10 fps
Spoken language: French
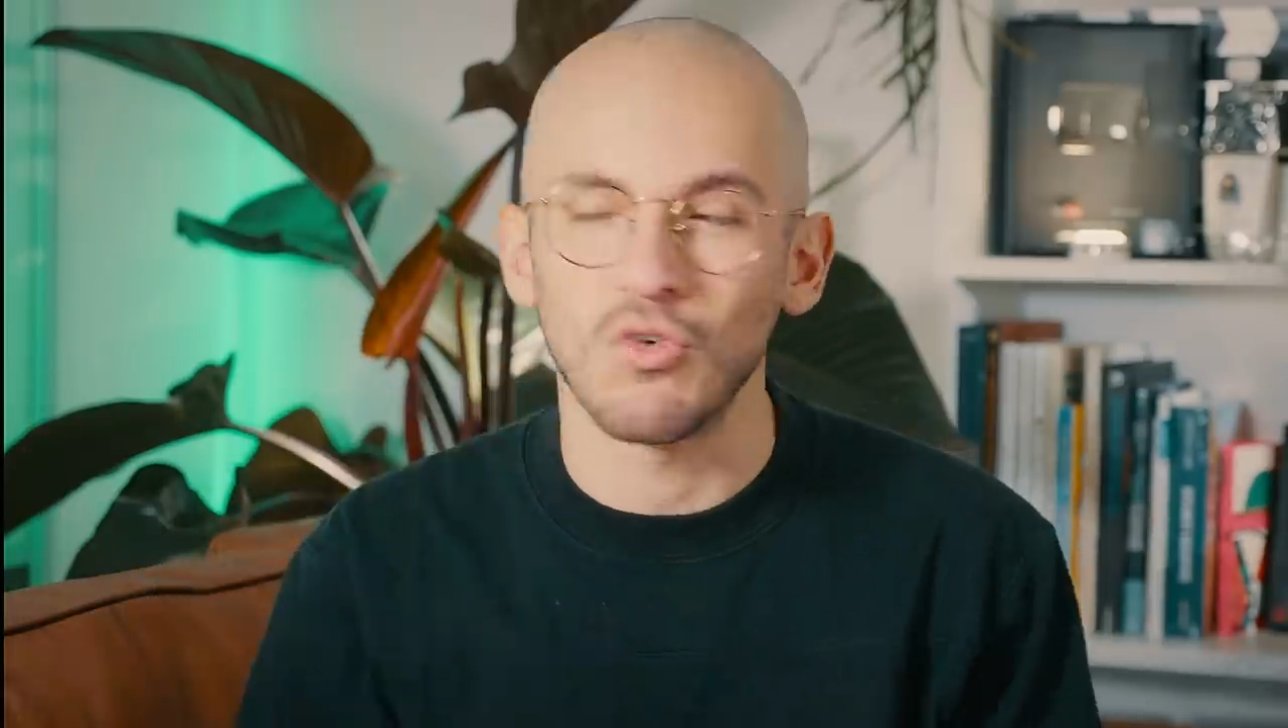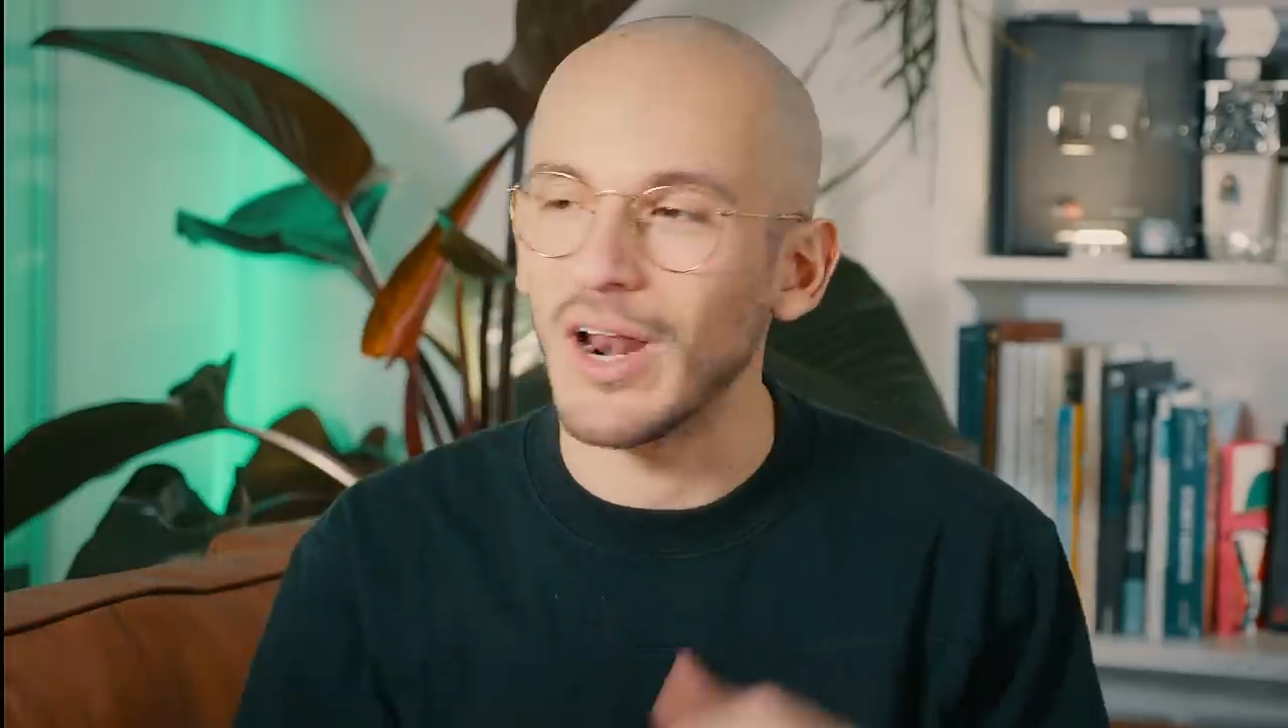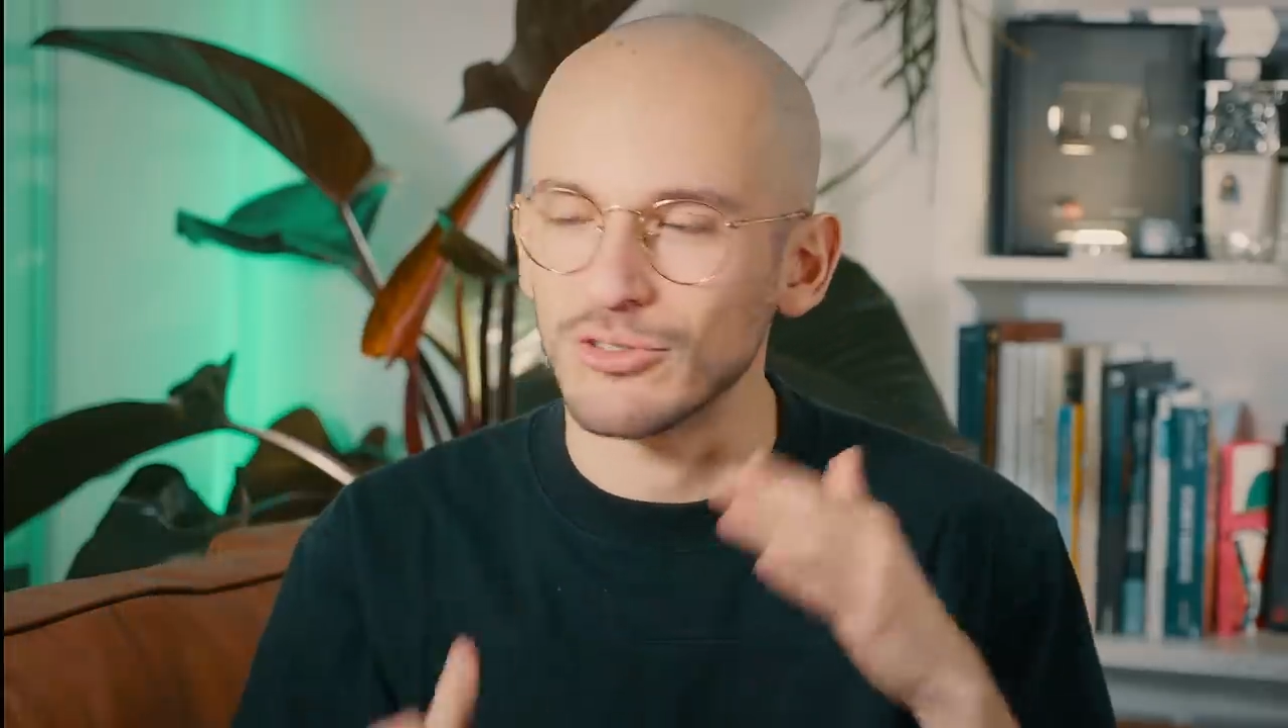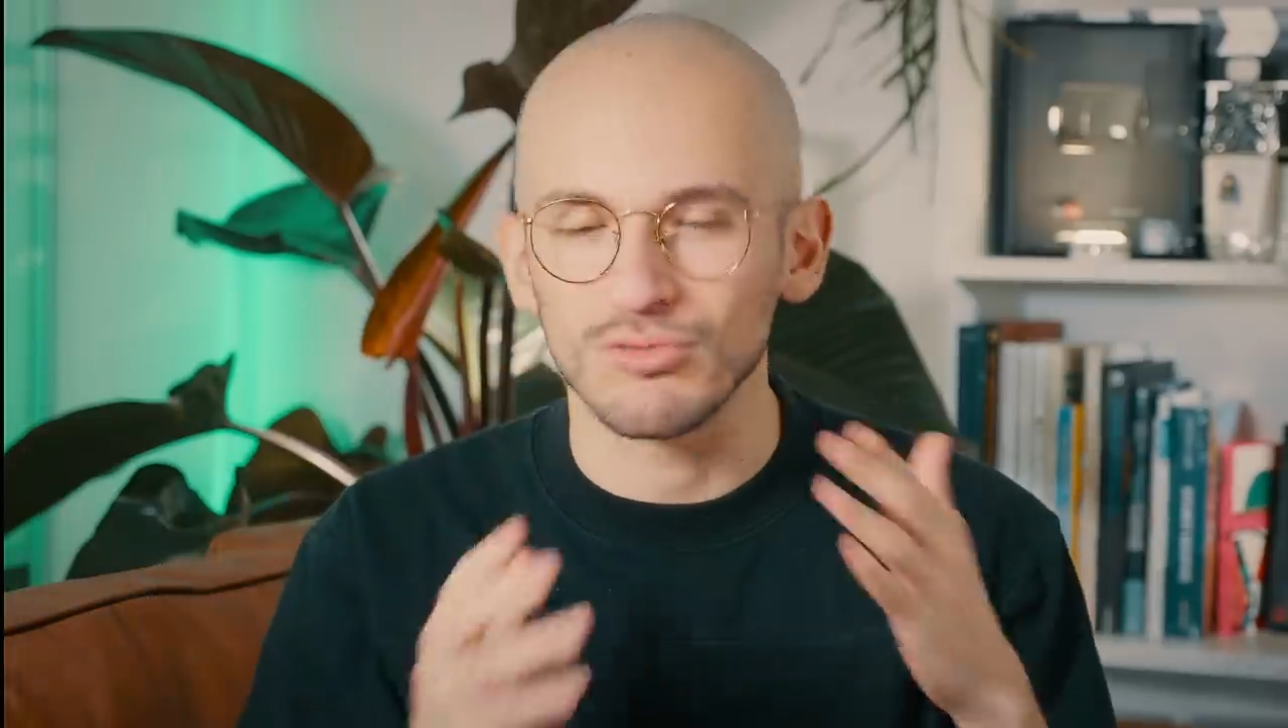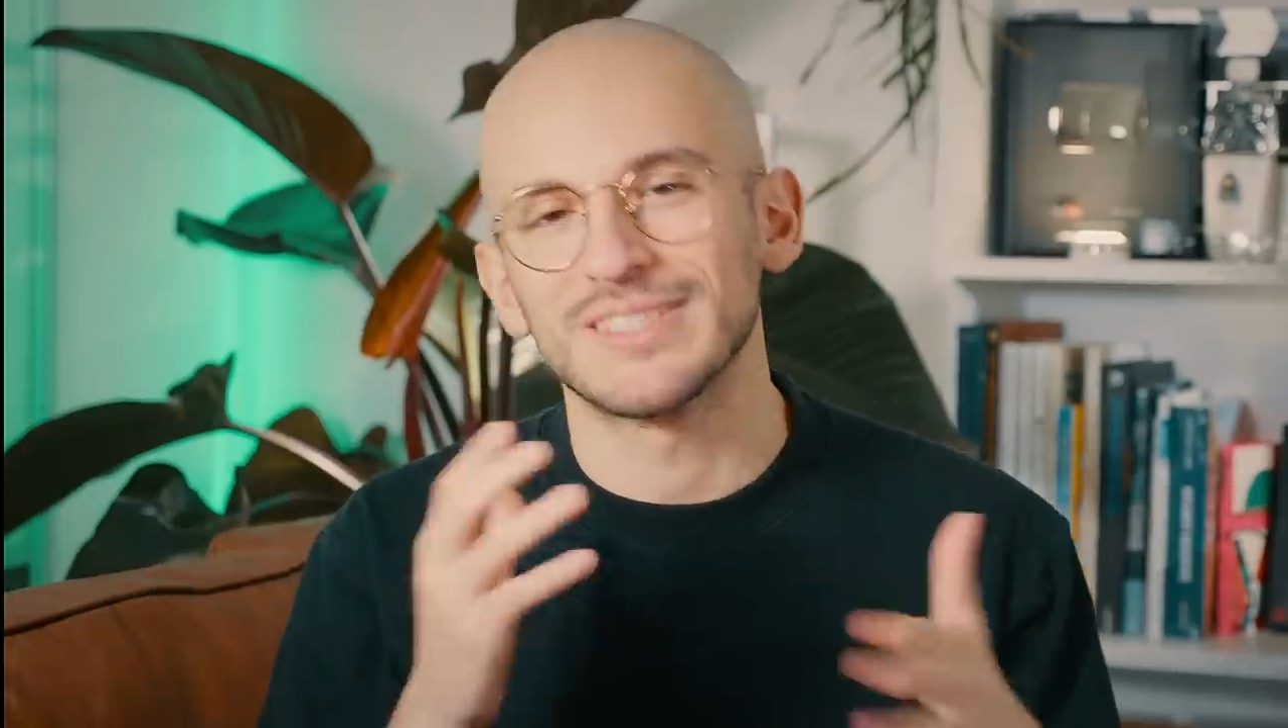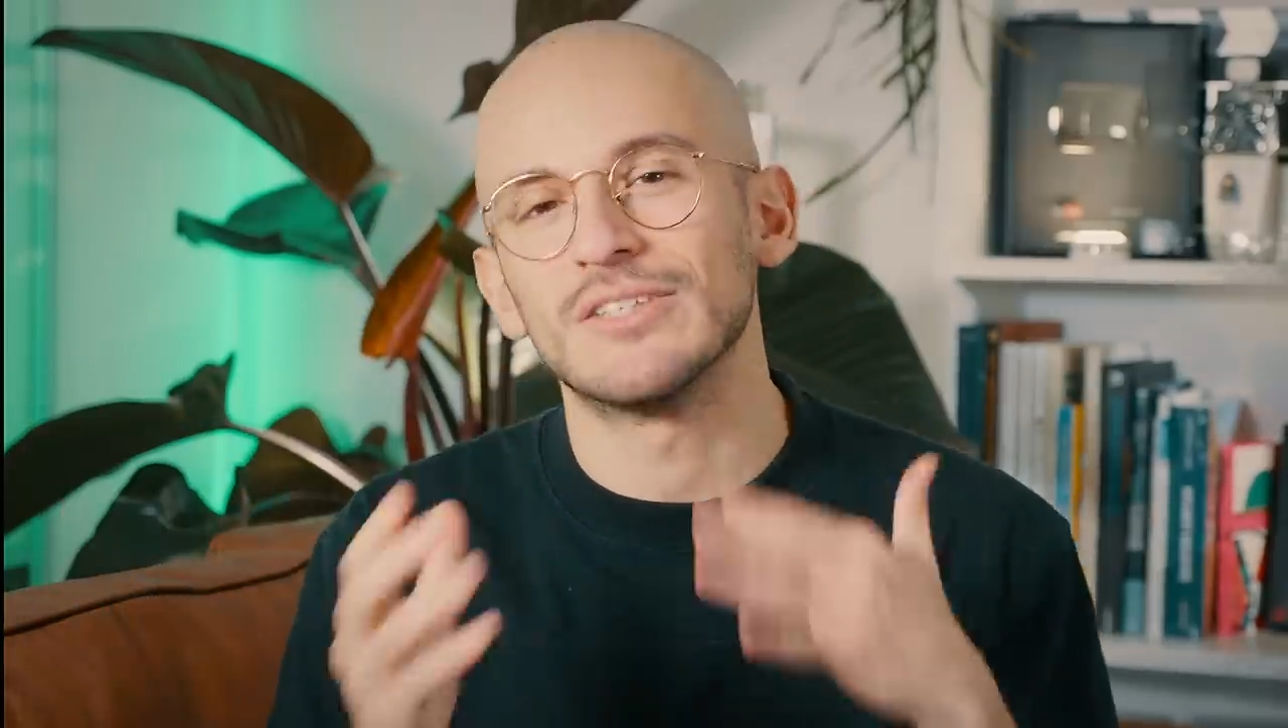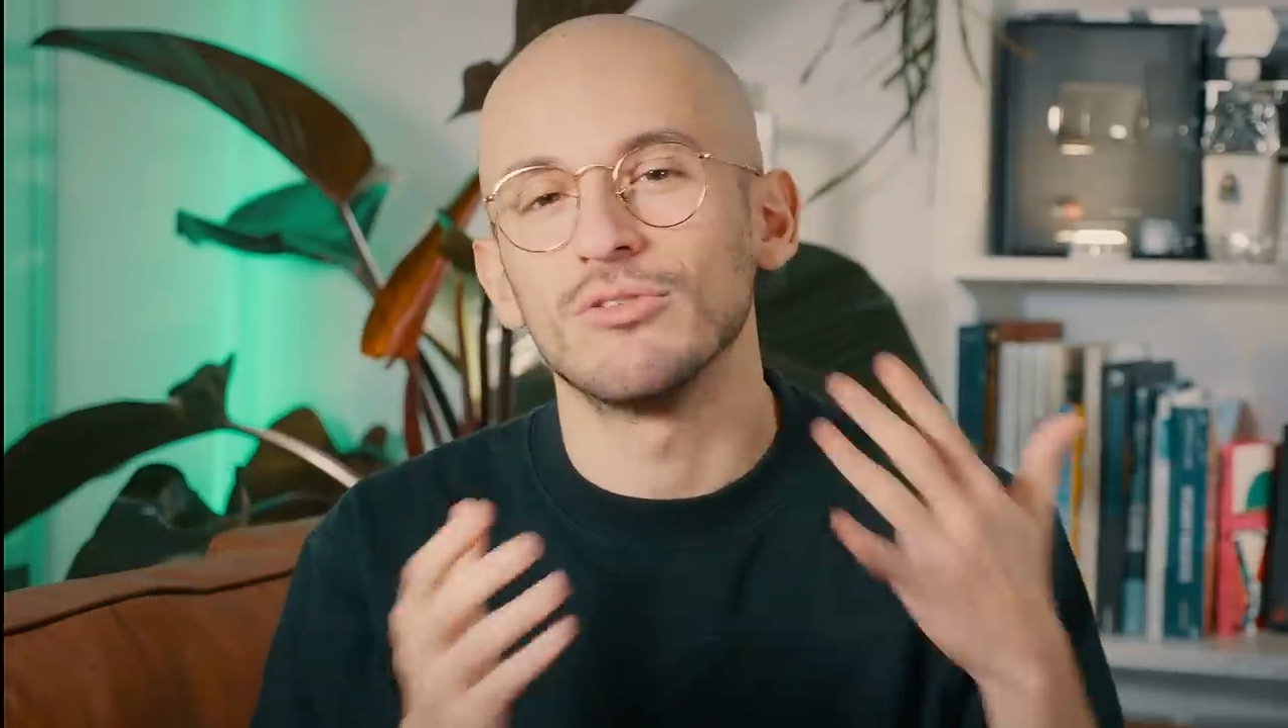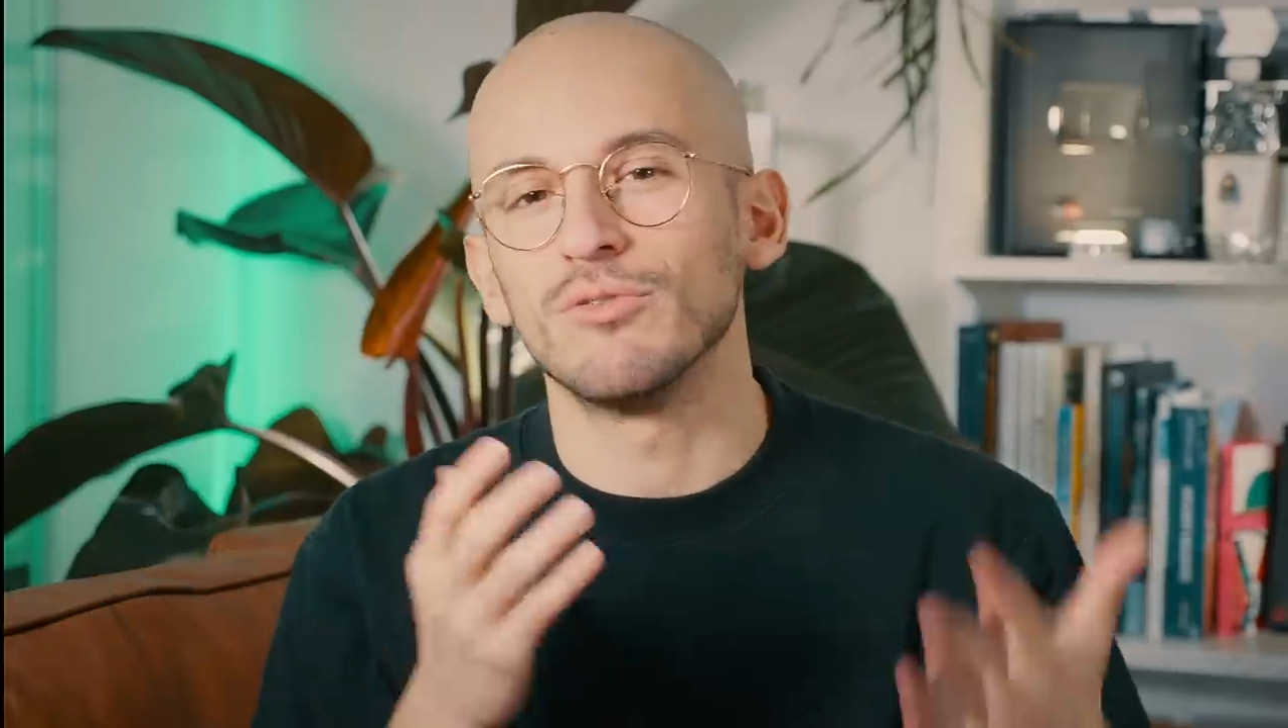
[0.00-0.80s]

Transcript: Voilà, je trouve que ça donne